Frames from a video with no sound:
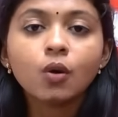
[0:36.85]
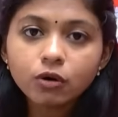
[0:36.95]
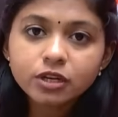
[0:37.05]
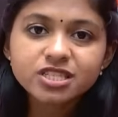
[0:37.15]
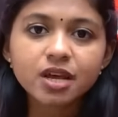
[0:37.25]

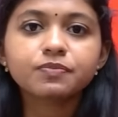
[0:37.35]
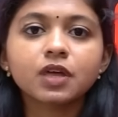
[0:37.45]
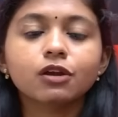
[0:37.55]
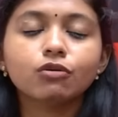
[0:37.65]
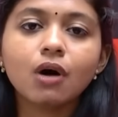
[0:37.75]
ஒரு ஸ்டெப்
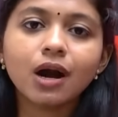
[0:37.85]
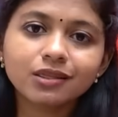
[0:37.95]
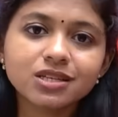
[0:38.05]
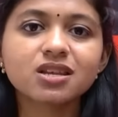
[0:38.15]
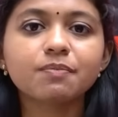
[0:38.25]
தெரியும்
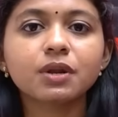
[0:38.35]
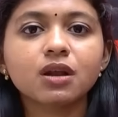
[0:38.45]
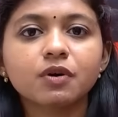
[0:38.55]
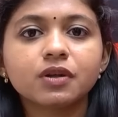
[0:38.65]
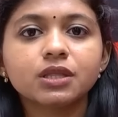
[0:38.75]
அடுத்த ஸ்டெப்பில்
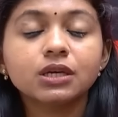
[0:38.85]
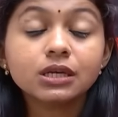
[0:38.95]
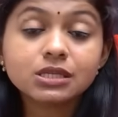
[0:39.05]
நம்ம வந்து